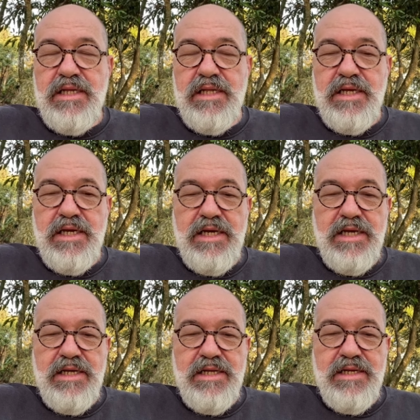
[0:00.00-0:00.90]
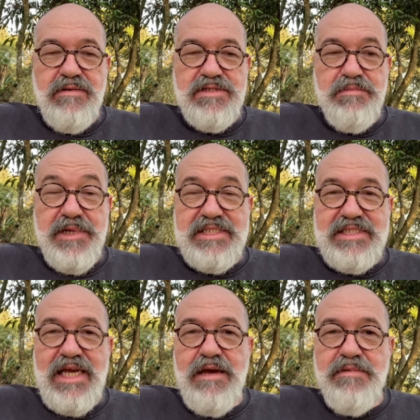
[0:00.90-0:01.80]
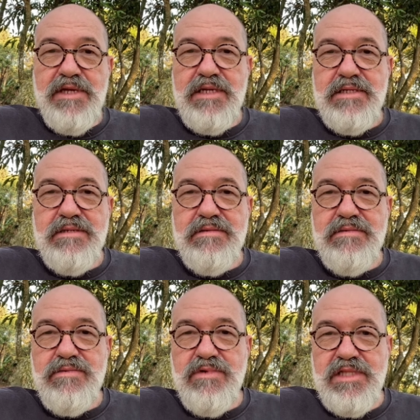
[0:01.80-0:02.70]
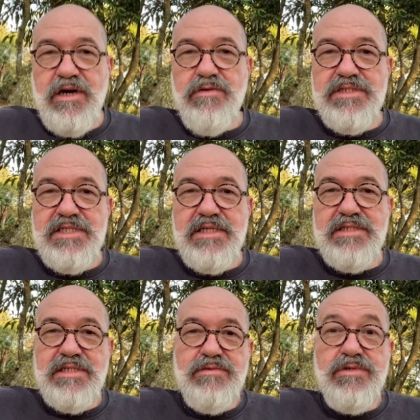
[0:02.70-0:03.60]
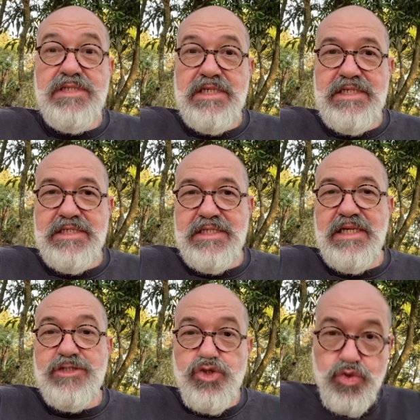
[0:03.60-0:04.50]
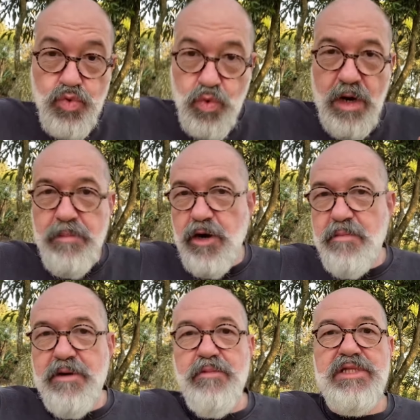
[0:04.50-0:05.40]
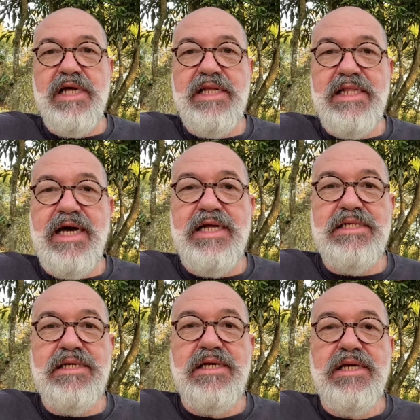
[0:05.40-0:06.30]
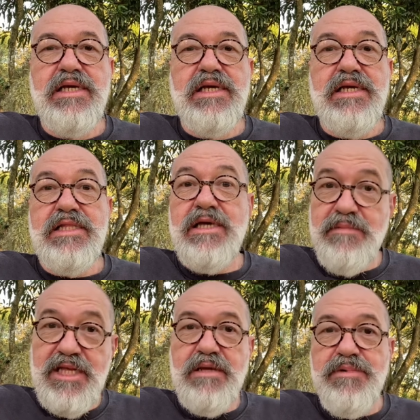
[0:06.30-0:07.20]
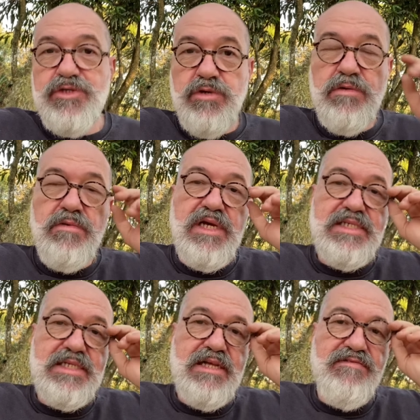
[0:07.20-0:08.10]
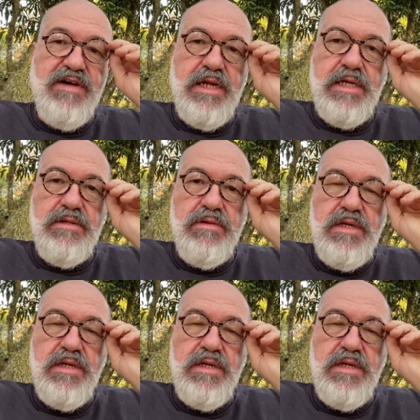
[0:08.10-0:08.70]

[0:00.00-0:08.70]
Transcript: É, quando você percebe o que está acontecendo, você se conscientiza da sua própria mortalidade e também da pessoa com quem você está falando.